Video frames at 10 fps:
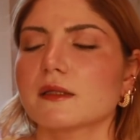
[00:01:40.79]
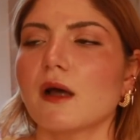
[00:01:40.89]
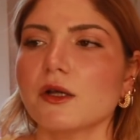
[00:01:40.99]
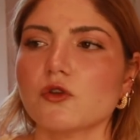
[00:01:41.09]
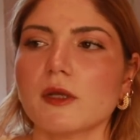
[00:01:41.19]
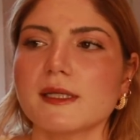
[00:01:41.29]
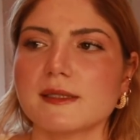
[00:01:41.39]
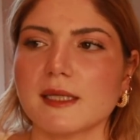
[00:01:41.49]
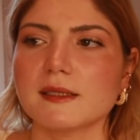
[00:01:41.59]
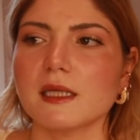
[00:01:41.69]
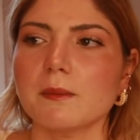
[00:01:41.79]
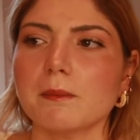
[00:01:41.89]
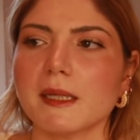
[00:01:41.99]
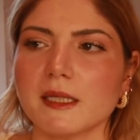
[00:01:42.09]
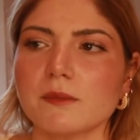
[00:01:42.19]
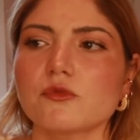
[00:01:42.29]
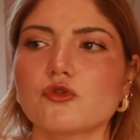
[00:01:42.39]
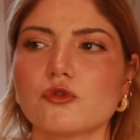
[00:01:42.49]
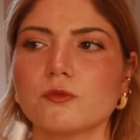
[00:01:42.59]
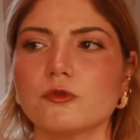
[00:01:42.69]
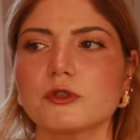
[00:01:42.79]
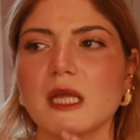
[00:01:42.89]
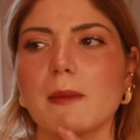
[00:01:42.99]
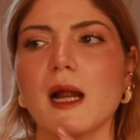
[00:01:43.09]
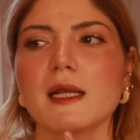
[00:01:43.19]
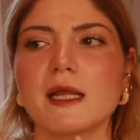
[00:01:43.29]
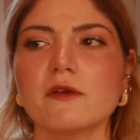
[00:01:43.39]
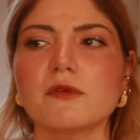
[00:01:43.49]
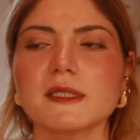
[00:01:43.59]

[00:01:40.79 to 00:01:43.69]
Daha çok hissettiğim benim sümbül teberle